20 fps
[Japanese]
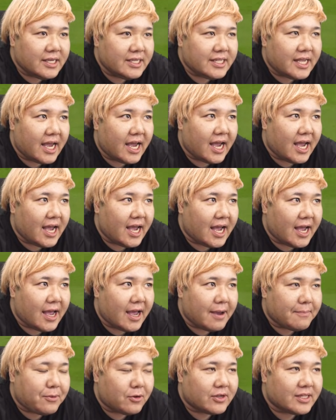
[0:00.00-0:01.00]
いい
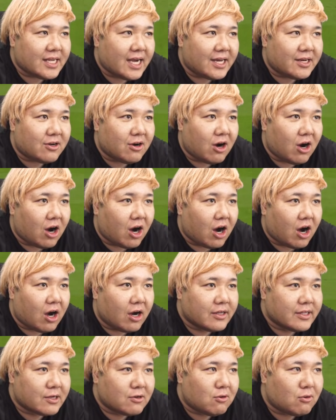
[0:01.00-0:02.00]
ねポリターノ
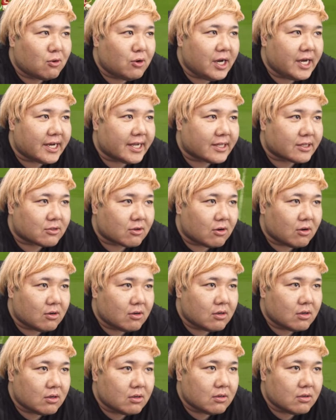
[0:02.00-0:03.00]
ここやねん
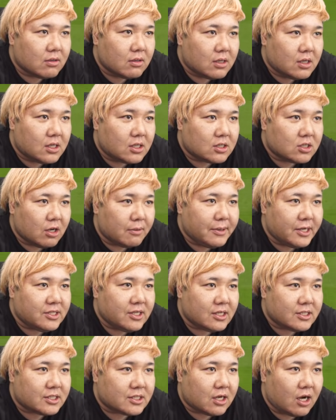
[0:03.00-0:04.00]
あ
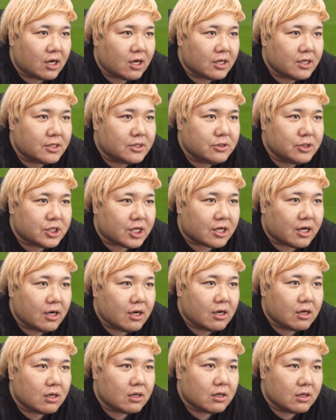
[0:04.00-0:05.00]
メルタンスあ行くんじゃない
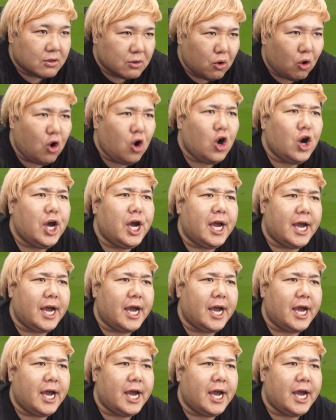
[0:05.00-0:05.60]
おい